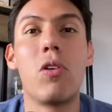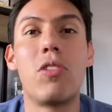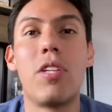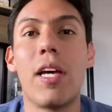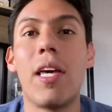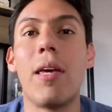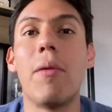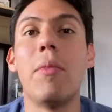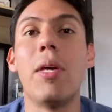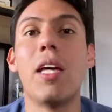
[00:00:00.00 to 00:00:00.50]

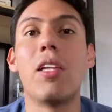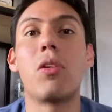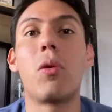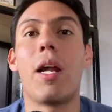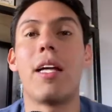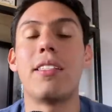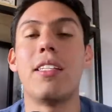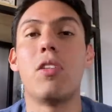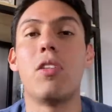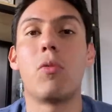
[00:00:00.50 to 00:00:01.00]
seguimiento a
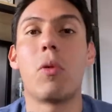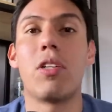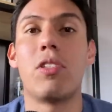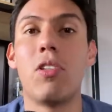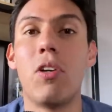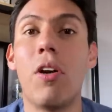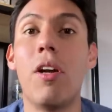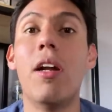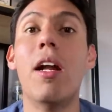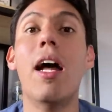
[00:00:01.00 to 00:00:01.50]
la
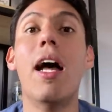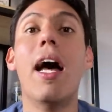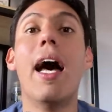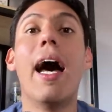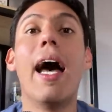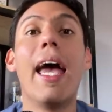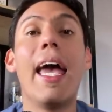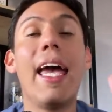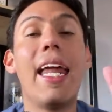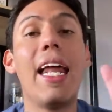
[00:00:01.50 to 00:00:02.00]
situación,
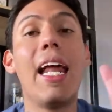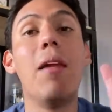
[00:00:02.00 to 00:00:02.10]
en